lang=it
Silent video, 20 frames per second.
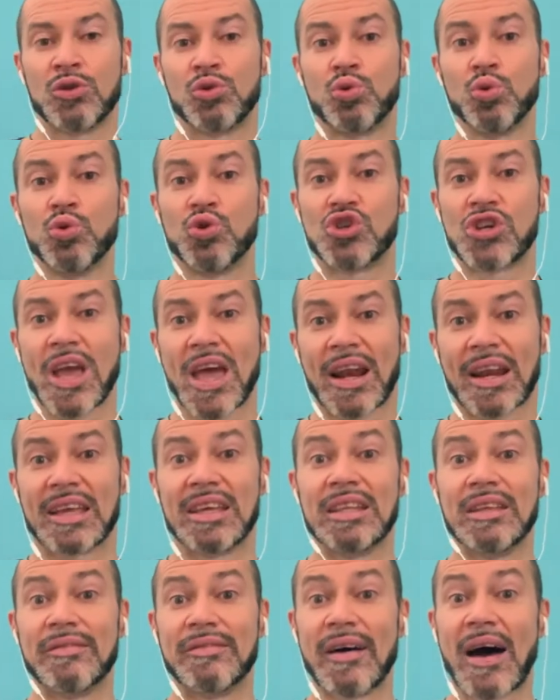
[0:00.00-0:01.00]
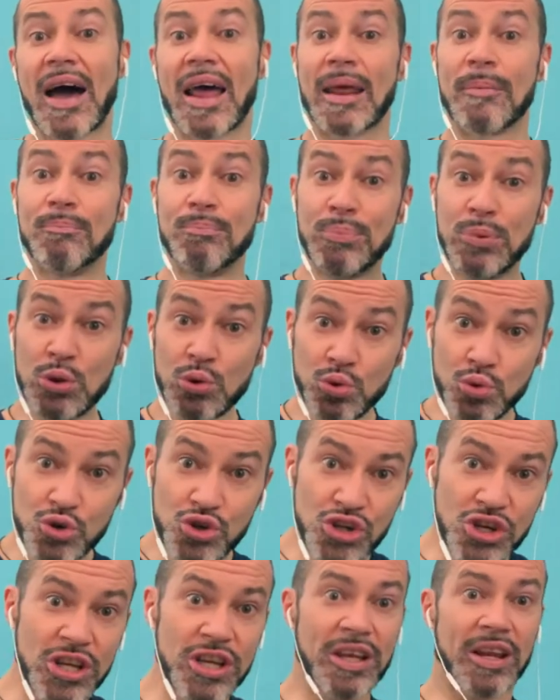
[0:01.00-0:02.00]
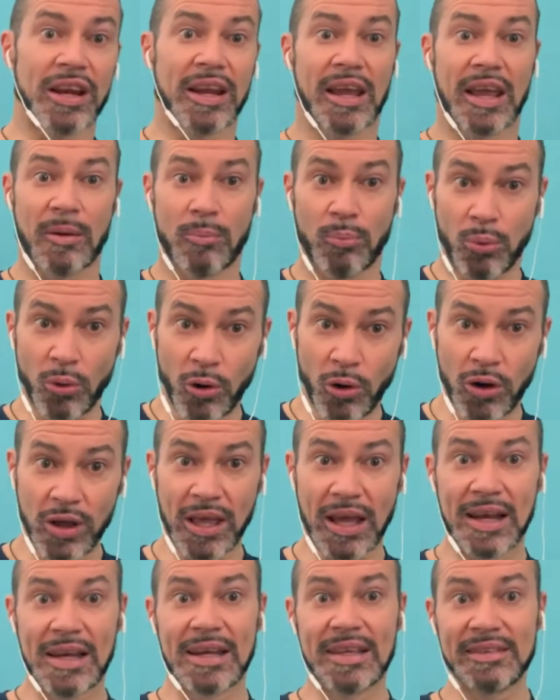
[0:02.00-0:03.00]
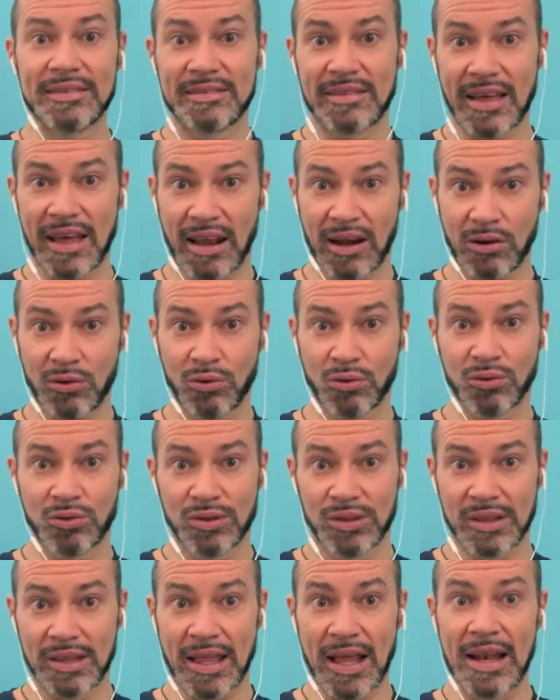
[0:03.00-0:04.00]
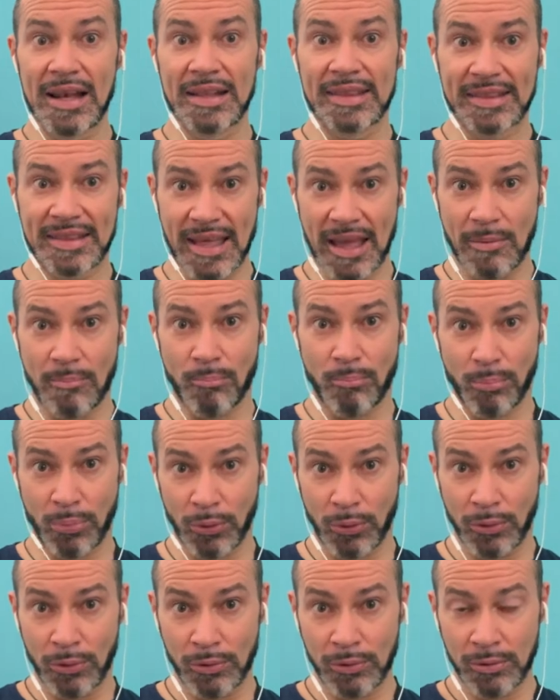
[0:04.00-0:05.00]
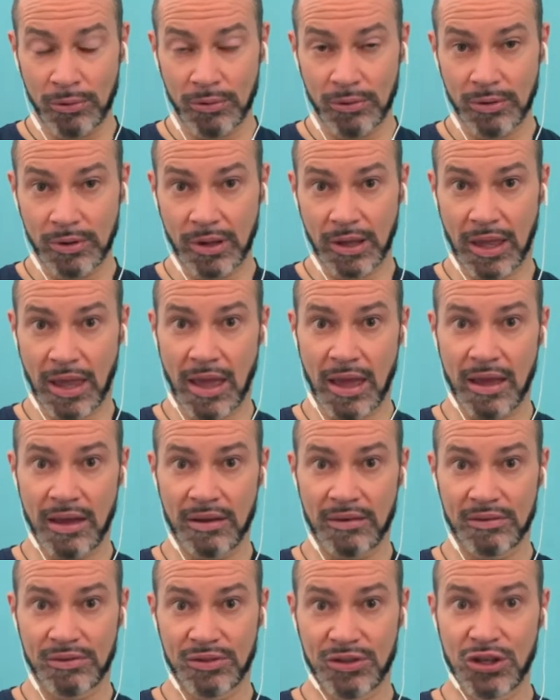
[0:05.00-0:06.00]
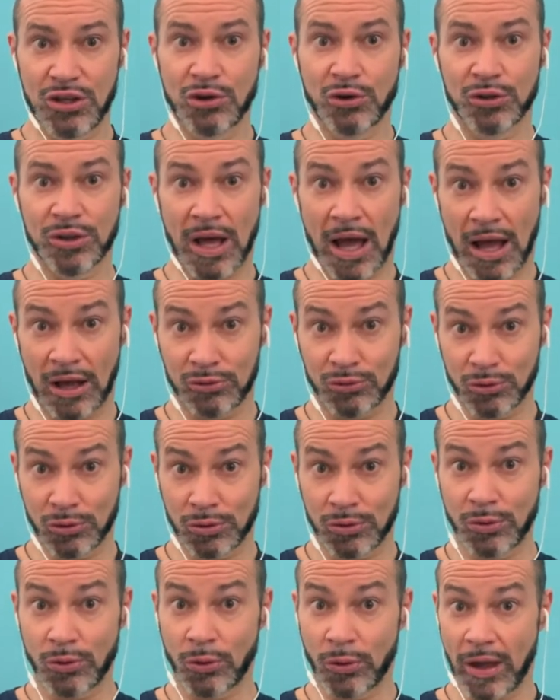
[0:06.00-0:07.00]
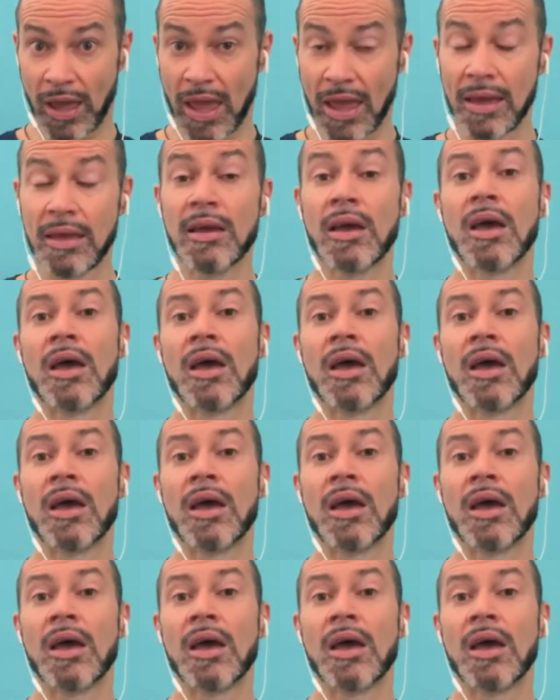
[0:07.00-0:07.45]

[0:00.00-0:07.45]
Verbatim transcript: tu cerchi di fare più giri che puoi all'interno del tempo che ti ho dato, ok?